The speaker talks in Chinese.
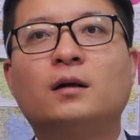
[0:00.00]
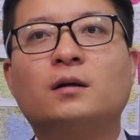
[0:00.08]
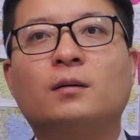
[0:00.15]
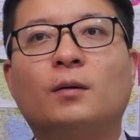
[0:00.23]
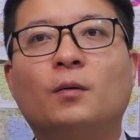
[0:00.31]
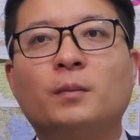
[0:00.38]

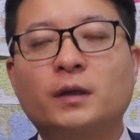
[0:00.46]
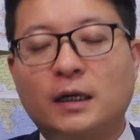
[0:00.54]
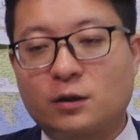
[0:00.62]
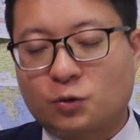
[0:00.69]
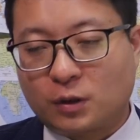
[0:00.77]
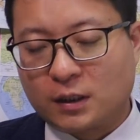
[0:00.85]
是吧？我们
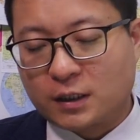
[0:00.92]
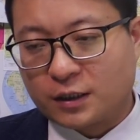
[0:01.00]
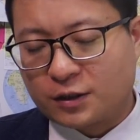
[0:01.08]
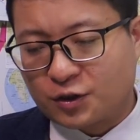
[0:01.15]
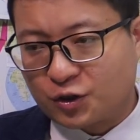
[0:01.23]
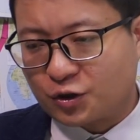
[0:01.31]
刚才说了这
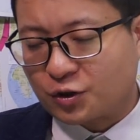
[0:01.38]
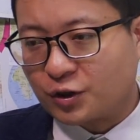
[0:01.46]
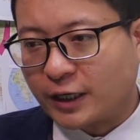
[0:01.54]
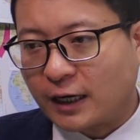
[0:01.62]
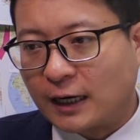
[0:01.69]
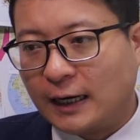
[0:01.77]
个四十
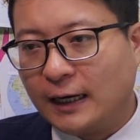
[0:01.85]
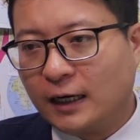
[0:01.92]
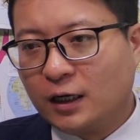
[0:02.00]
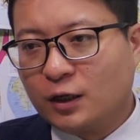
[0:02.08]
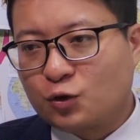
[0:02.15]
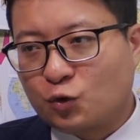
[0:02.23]
年来
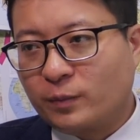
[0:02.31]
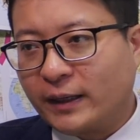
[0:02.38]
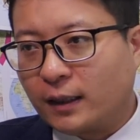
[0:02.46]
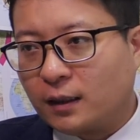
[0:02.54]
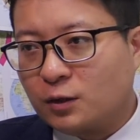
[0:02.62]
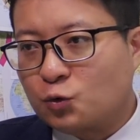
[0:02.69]
中
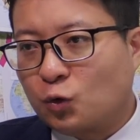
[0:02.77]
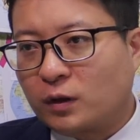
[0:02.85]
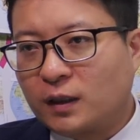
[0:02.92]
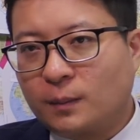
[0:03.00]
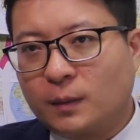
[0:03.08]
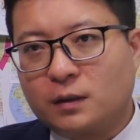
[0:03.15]
美合
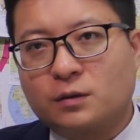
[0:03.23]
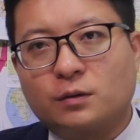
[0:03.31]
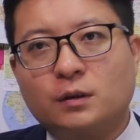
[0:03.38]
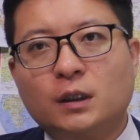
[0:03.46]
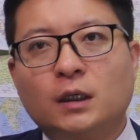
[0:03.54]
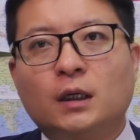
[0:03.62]
作，那么就
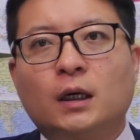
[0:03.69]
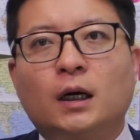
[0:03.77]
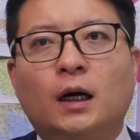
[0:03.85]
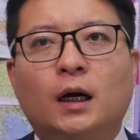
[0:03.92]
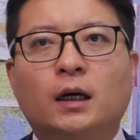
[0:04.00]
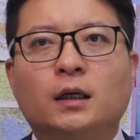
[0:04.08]
是，
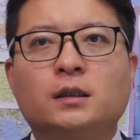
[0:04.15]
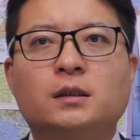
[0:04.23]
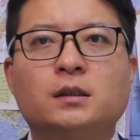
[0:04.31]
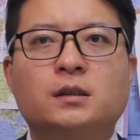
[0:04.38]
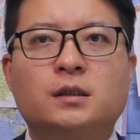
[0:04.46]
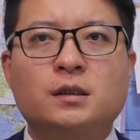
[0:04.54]
呃，
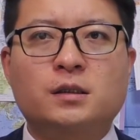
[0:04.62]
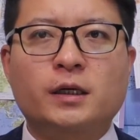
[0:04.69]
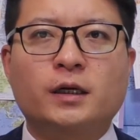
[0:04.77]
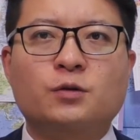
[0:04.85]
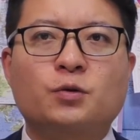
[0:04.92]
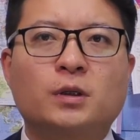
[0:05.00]
这
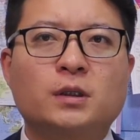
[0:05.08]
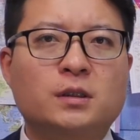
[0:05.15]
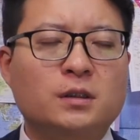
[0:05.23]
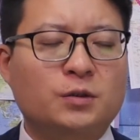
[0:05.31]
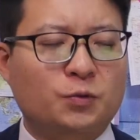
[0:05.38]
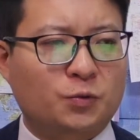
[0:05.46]
这个说
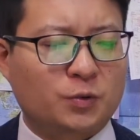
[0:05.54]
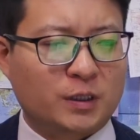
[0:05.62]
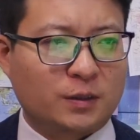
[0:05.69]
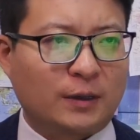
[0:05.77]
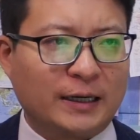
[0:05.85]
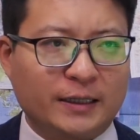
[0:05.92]
是说
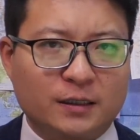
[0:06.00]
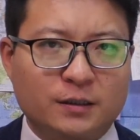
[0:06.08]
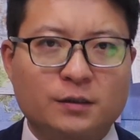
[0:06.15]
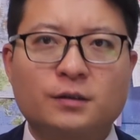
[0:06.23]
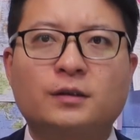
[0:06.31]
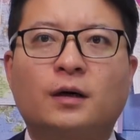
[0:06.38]
实话，也
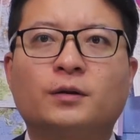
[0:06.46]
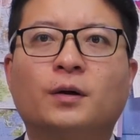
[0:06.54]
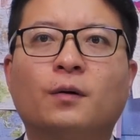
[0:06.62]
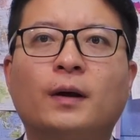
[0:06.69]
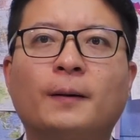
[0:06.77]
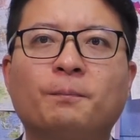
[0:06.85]
就是到
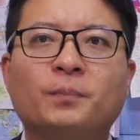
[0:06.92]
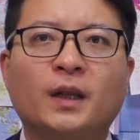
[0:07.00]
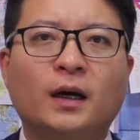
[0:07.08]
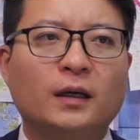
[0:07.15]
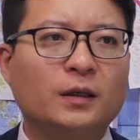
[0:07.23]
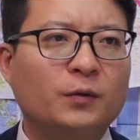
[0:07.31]
头了
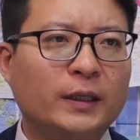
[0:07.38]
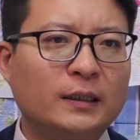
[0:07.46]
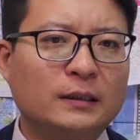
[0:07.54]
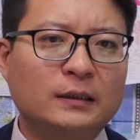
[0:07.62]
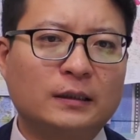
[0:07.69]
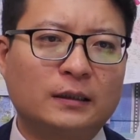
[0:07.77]
啊，因
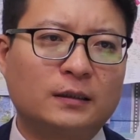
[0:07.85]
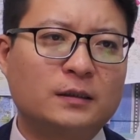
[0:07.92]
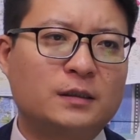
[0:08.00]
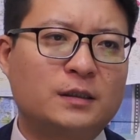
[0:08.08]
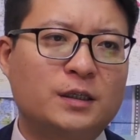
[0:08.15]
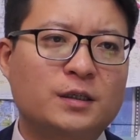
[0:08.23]
为
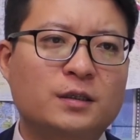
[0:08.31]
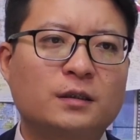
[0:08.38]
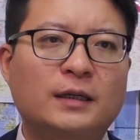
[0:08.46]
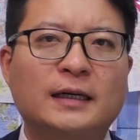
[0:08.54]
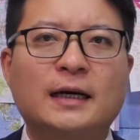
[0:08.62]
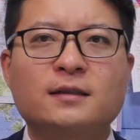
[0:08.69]
呃，其实
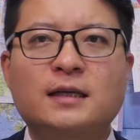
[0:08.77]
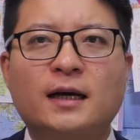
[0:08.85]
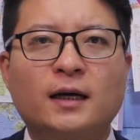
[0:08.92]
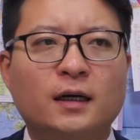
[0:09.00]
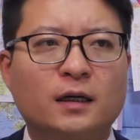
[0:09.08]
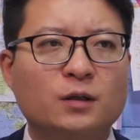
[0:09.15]
大家
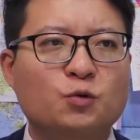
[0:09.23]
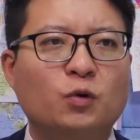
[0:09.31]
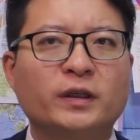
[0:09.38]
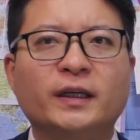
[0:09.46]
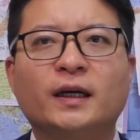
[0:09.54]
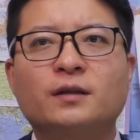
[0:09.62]
在合
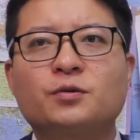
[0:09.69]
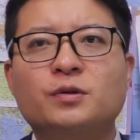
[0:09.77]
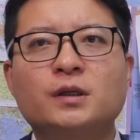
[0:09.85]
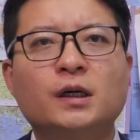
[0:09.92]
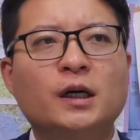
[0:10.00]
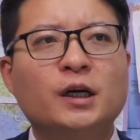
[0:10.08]
作，也就
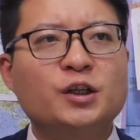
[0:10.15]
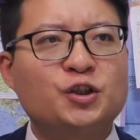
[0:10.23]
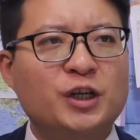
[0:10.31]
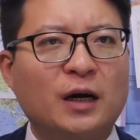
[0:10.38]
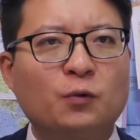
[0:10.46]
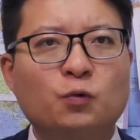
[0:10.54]
是
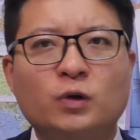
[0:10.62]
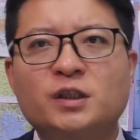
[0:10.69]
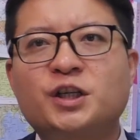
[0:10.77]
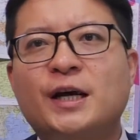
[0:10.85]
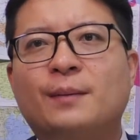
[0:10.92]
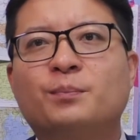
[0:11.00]
相互的
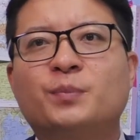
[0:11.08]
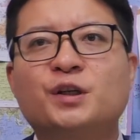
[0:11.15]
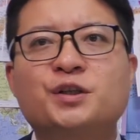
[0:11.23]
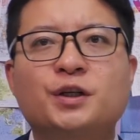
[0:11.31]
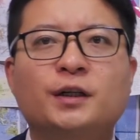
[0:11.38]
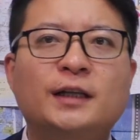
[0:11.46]
抢
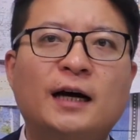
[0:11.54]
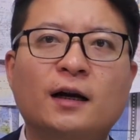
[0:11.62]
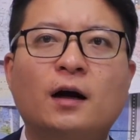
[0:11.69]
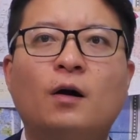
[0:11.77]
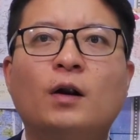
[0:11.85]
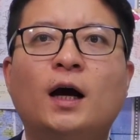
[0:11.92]
彼此的
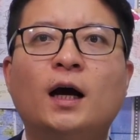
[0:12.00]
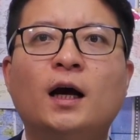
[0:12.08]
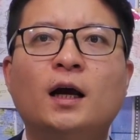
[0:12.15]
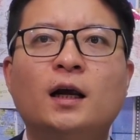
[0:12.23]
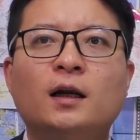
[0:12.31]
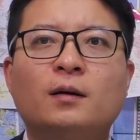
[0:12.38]
蛋糕了，
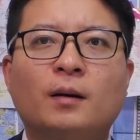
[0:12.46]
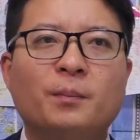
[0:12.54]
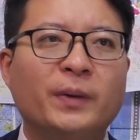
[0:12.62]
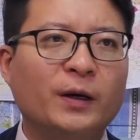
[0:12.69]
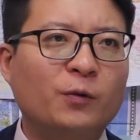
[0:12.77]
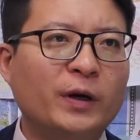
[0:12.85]
是吧？
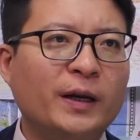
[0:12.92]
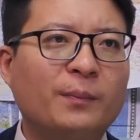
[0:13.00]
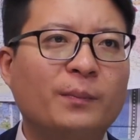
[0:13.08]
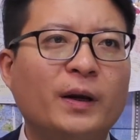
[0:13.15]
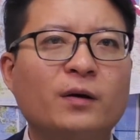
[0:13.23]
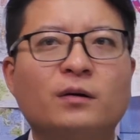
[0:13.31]
美国也
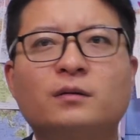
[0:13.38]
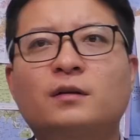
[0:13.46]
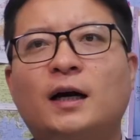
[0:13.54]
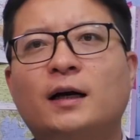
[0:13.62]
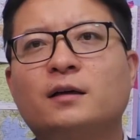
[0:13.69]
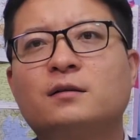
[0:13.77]
没有
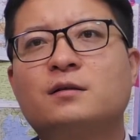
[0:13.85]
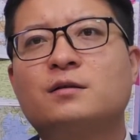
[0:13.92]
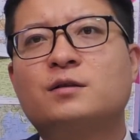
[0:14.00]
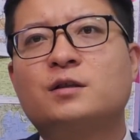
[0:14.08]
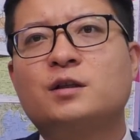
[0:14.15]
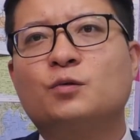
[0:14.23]
他
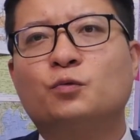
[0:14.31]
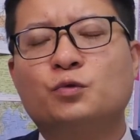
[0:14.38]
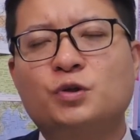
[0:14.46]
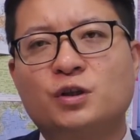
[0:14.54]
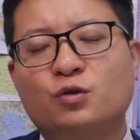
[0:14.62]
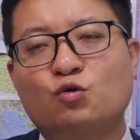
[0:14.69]
自己五
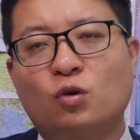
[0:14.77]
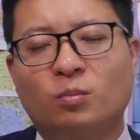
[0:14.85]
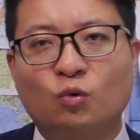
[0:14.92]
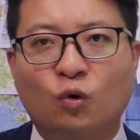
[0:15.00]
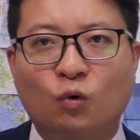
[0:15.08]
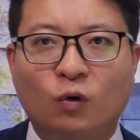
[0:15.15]
G 都做
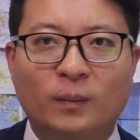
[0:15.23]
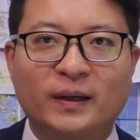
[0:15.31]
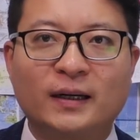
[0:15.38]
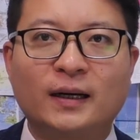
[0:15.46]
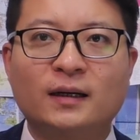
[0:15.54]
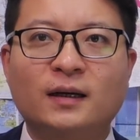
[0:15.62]
不过我
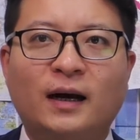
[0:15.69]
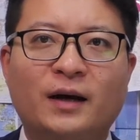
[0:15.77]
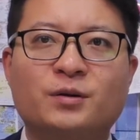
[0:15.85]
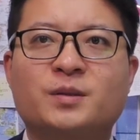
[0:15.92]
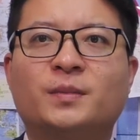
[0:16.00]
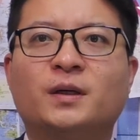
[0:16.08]
们了，
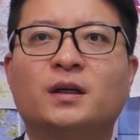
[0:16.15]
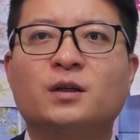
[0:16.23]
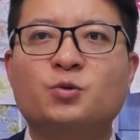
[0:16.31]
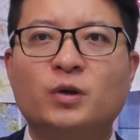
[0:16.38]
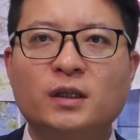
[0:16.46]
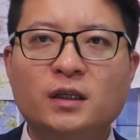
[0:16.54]
还有什么合
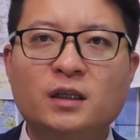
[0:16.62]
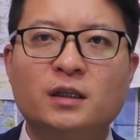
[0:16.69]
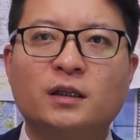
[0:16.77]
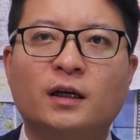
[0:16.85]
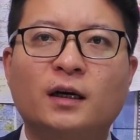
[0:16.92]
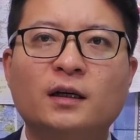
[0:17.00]
作的
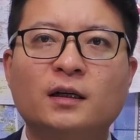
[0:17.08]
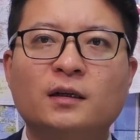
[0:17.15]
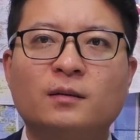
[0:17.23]
意义呢？